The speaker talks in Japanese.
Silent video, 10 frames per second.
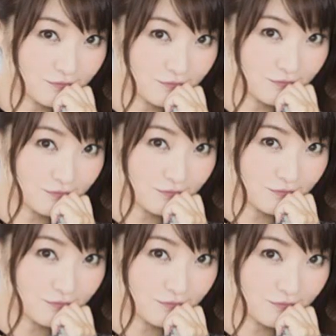まあ、昭
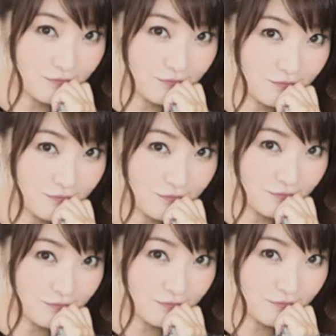和感のある出来
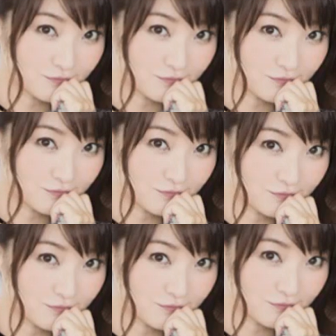事とか、うんうんう
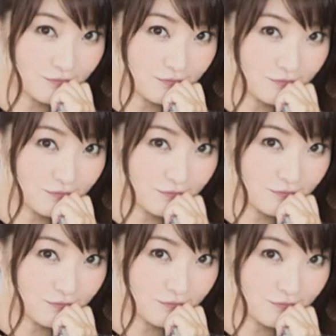ん、
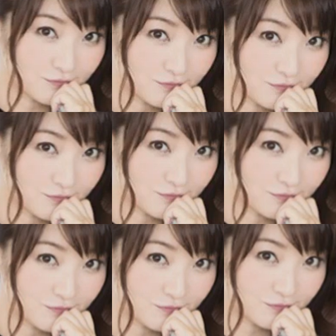まあ
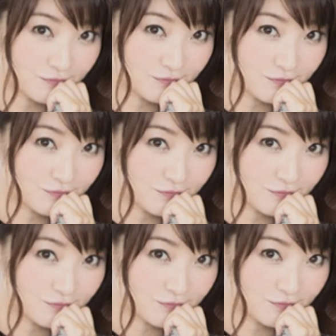こんな、まあ、
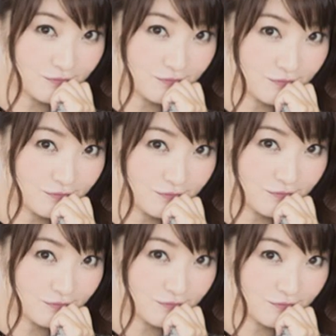街歩いててこん
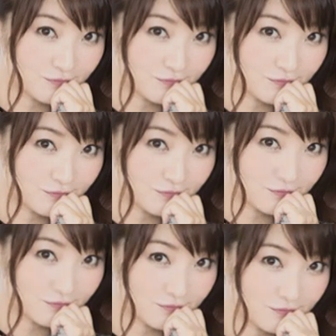な昭和っぽいこ
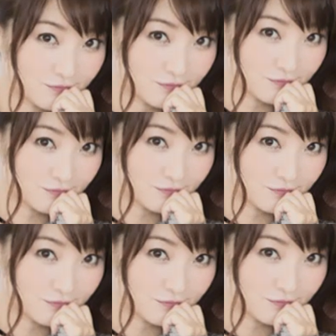とに遭遇しましたと
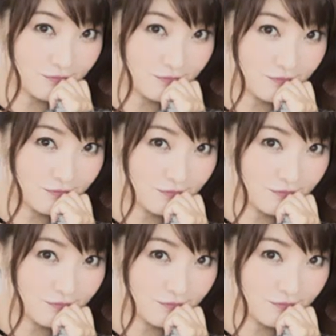か。